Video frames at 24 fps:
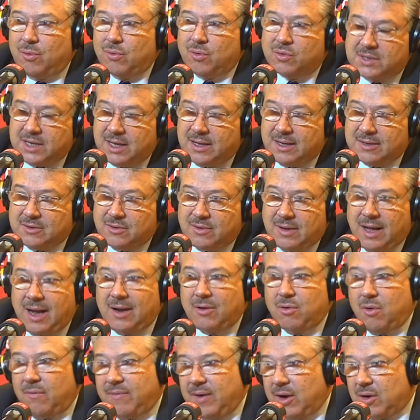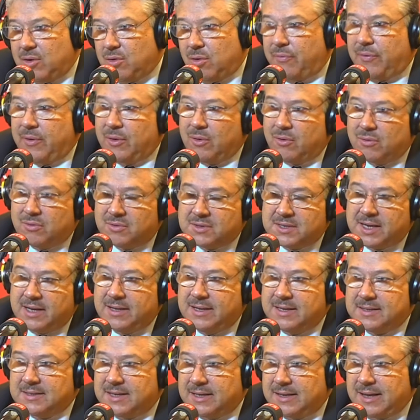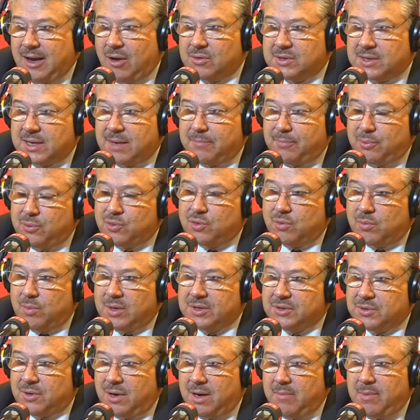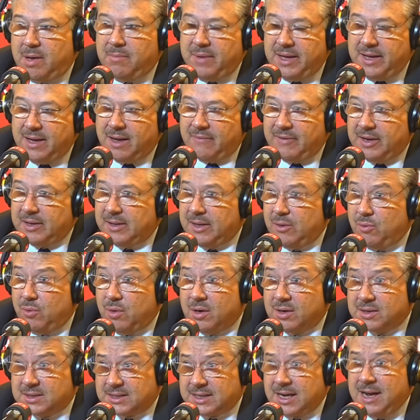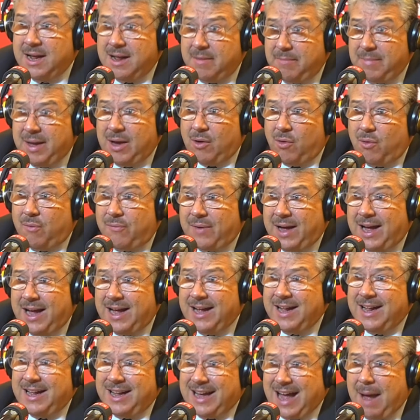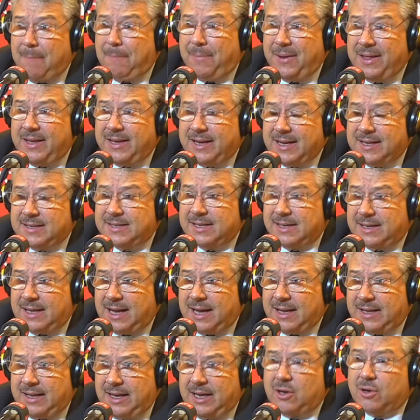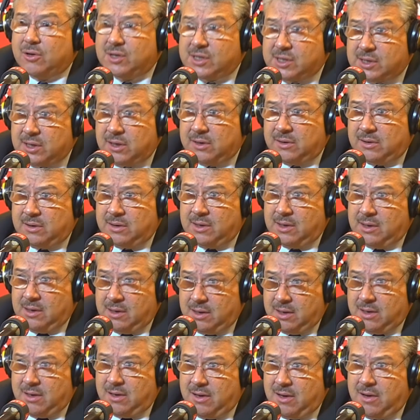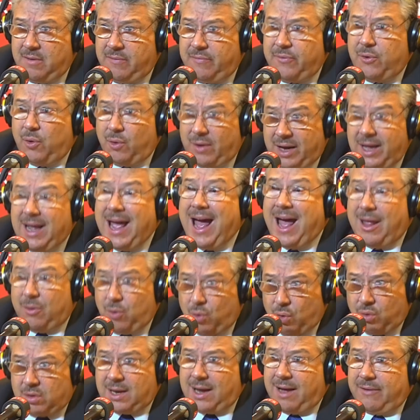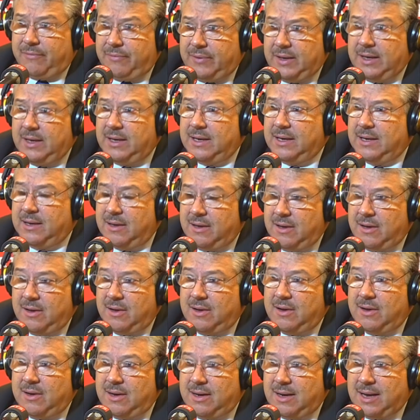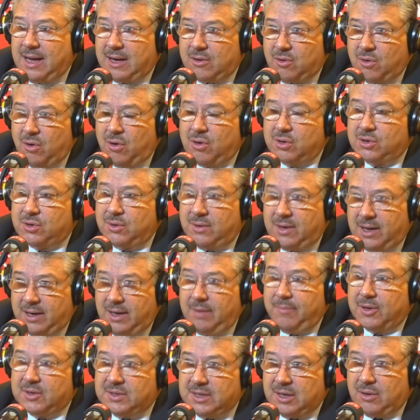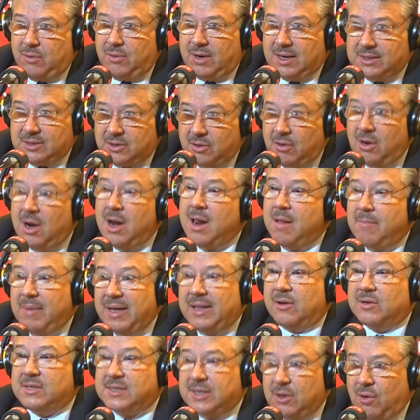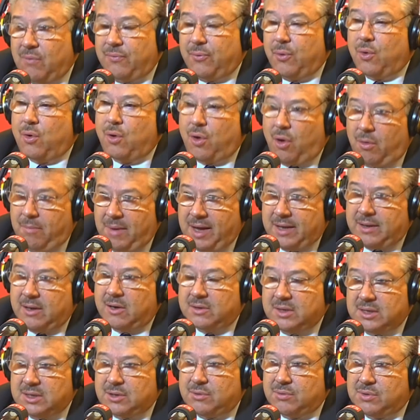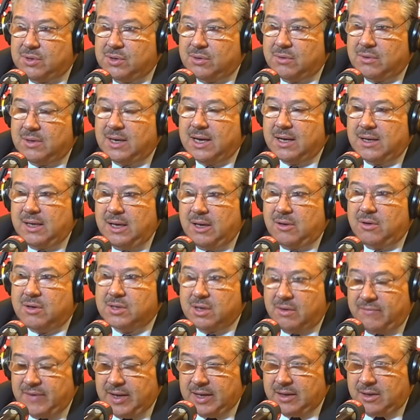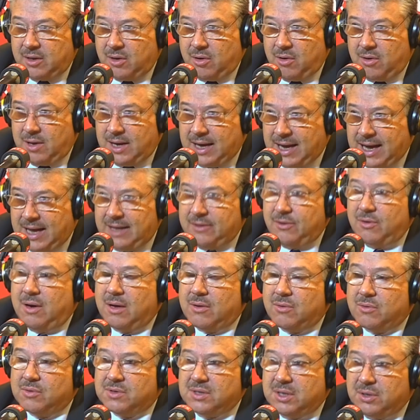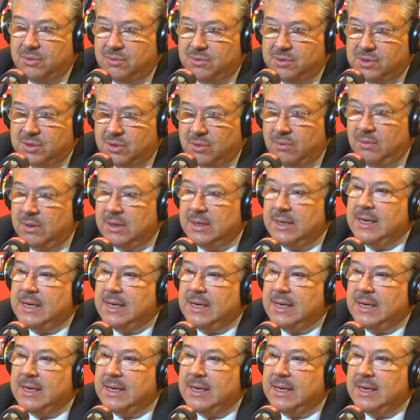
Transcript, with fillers: Conseil national, qu'on va encore faire au Conseil des États. On sera plus ou moins sur la même ligne avec des nuances. Mais on va appliquer cet article sans euh, violer, à notre avis, euh, l'accord sur la libre circulation. Maintenant, si on veut remettre en discussion l'article 121A de la Constitution,